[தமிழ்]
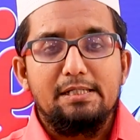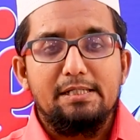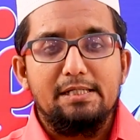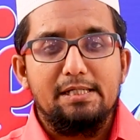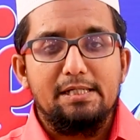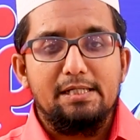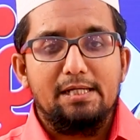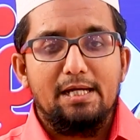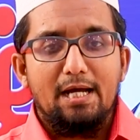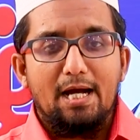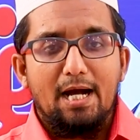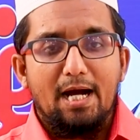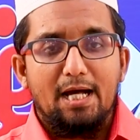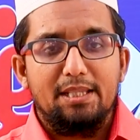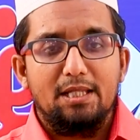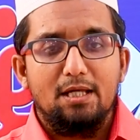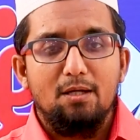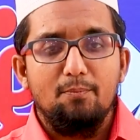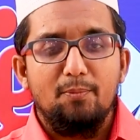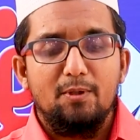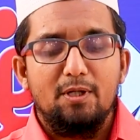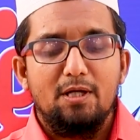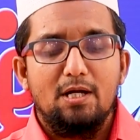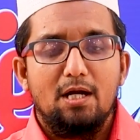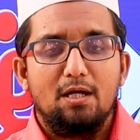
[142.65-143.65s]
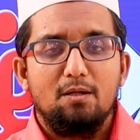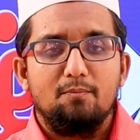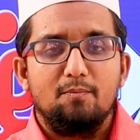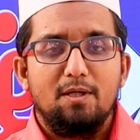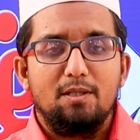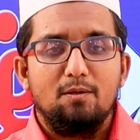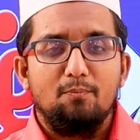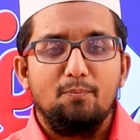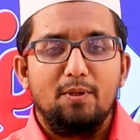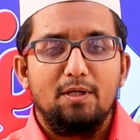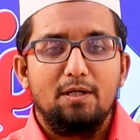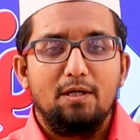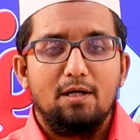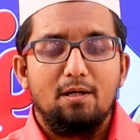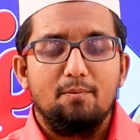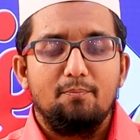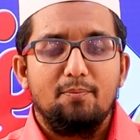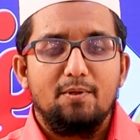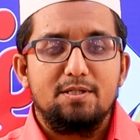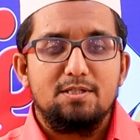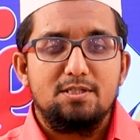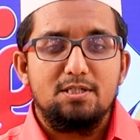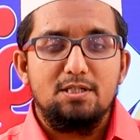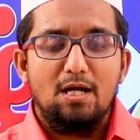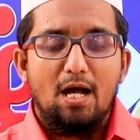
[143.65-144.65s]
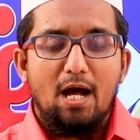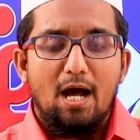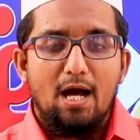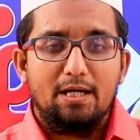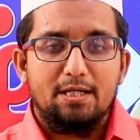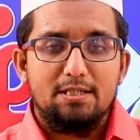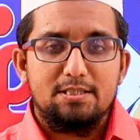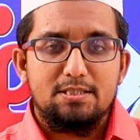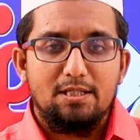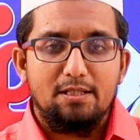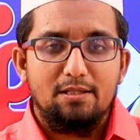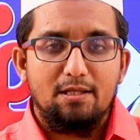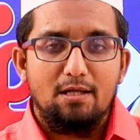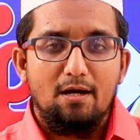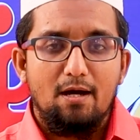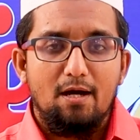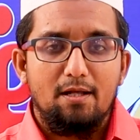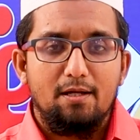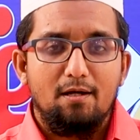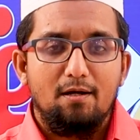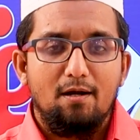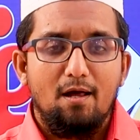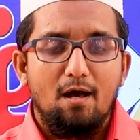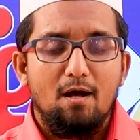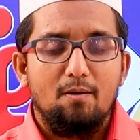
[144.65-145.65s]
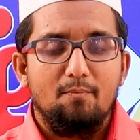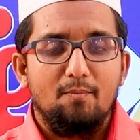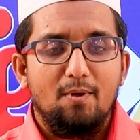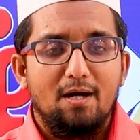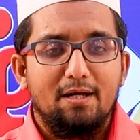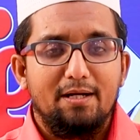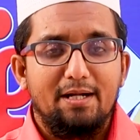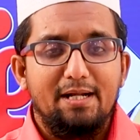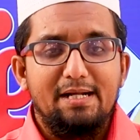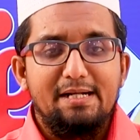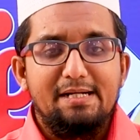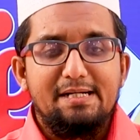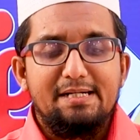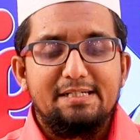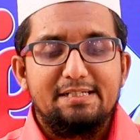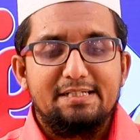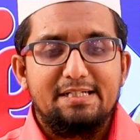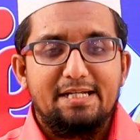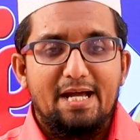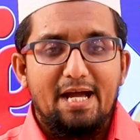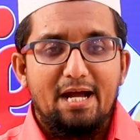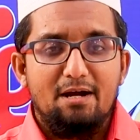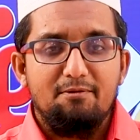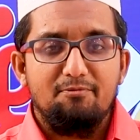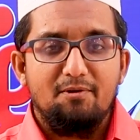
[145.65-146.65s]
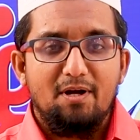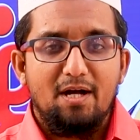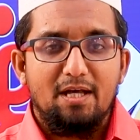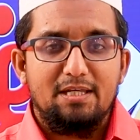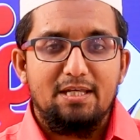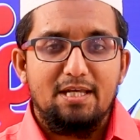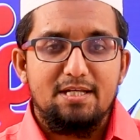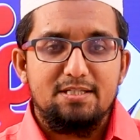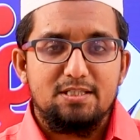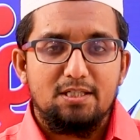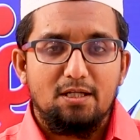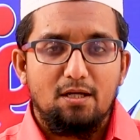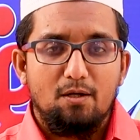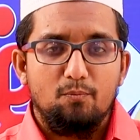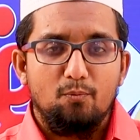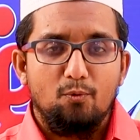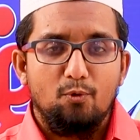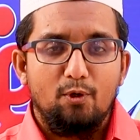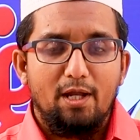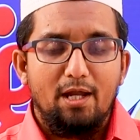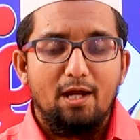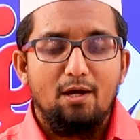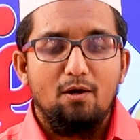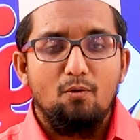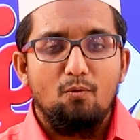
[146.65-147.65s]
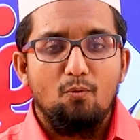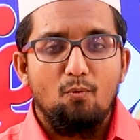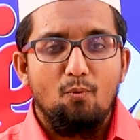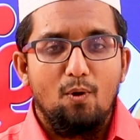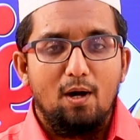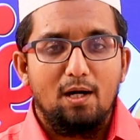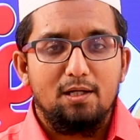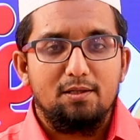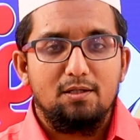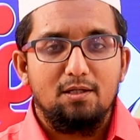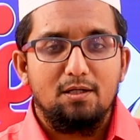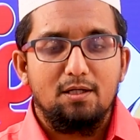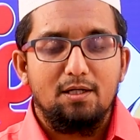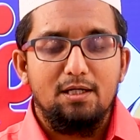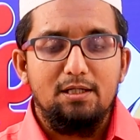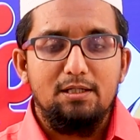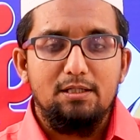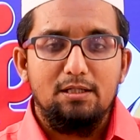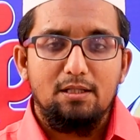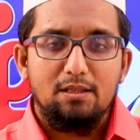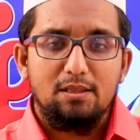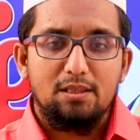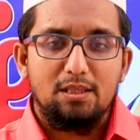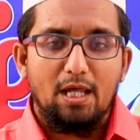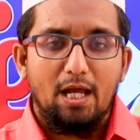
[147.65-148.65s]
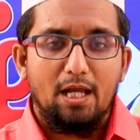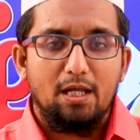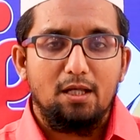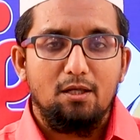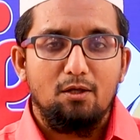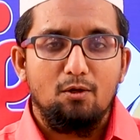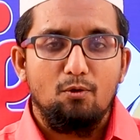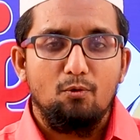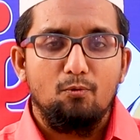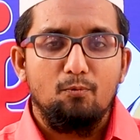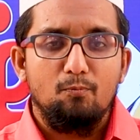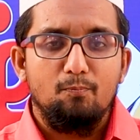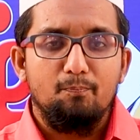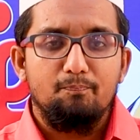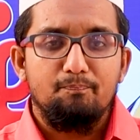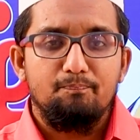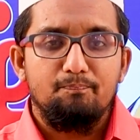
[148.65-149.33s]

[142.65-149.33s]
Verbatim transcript: நீங்கள் அதிகப்படியான மதிப்பெண்களை பெற்று அரசு அதிகாரிகளாக மாற டேஃப் ஐஏஎஸ் அக்கம்னுடைய வாழ்த்துக்கள் தேங்க்யூ